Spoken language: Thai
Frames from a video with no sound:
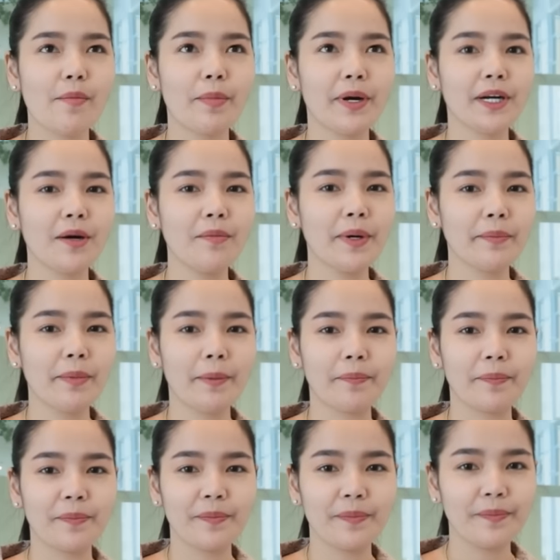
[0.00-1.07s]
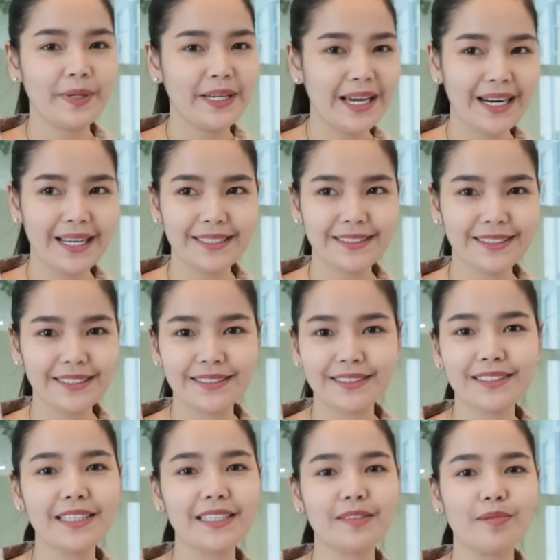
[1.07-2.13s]
เงี้ยมันก็เหมือนแบบมีอะไรติด
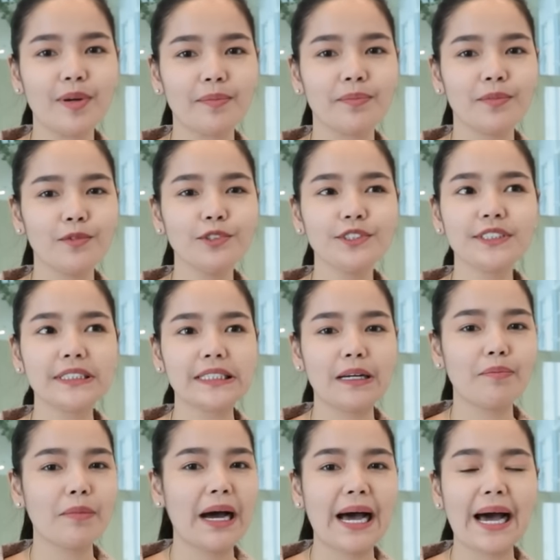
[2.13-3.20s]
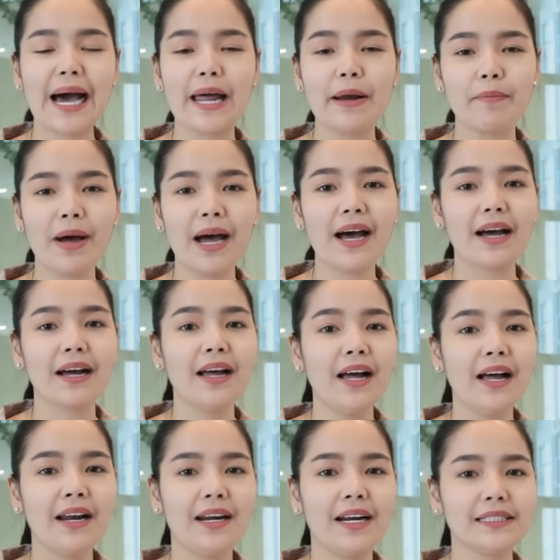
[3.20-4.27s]
ติดแบบรู้สึกลาคาญมาก
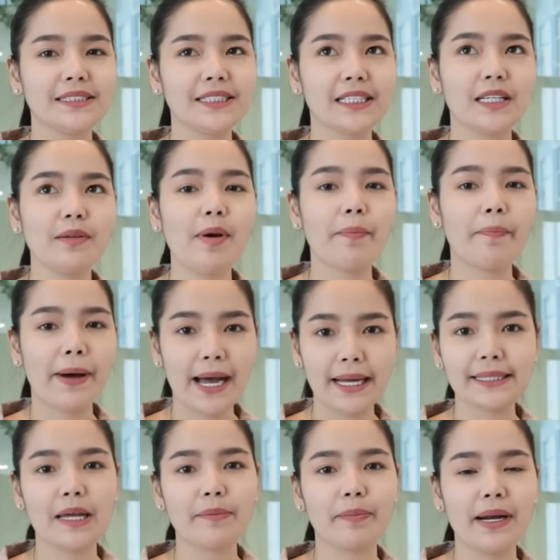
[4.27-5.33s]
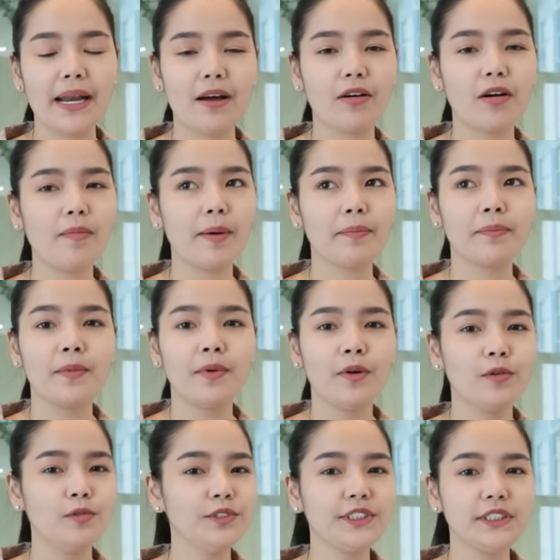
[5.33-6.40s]
หลังจากที่แบบผ่าตัดไปแล้วก็แบบ
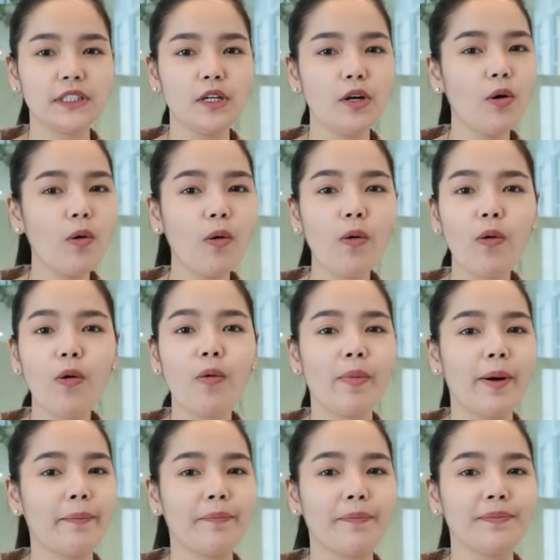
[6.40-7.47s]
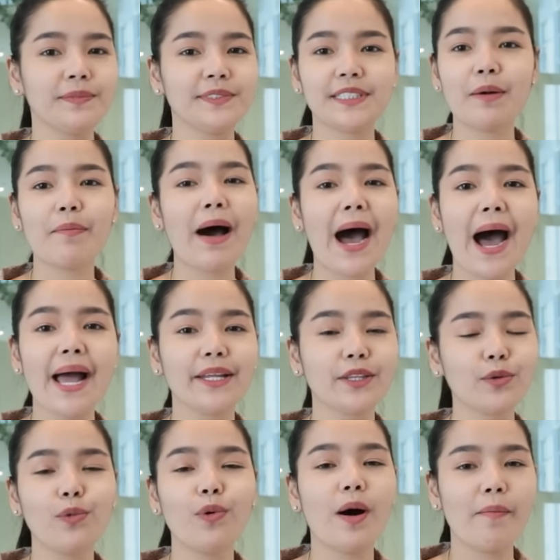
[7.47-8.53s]
รู้สึกโล่งแบบสบาย
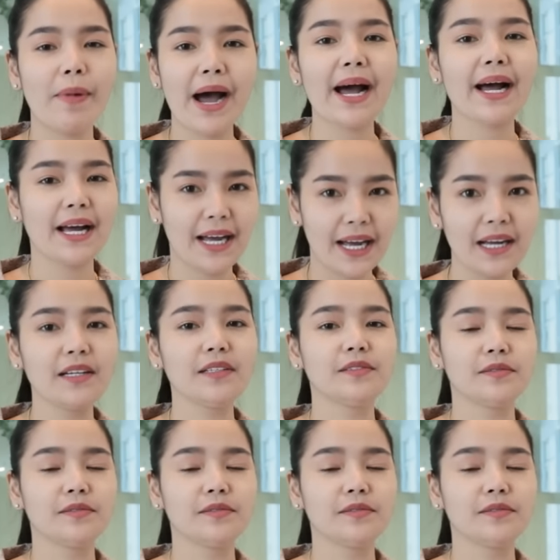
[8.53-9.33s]
ตัวมากค่ะ